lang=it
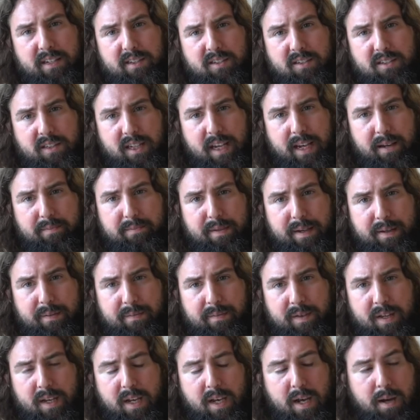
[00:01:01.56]
insieme,
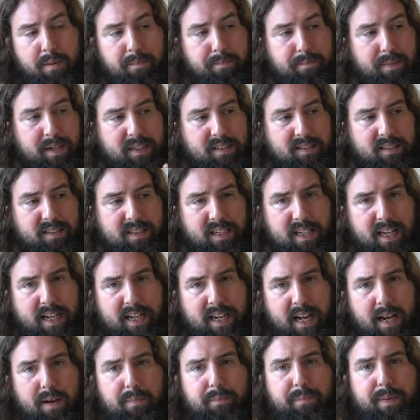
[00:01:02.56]
ma sia nel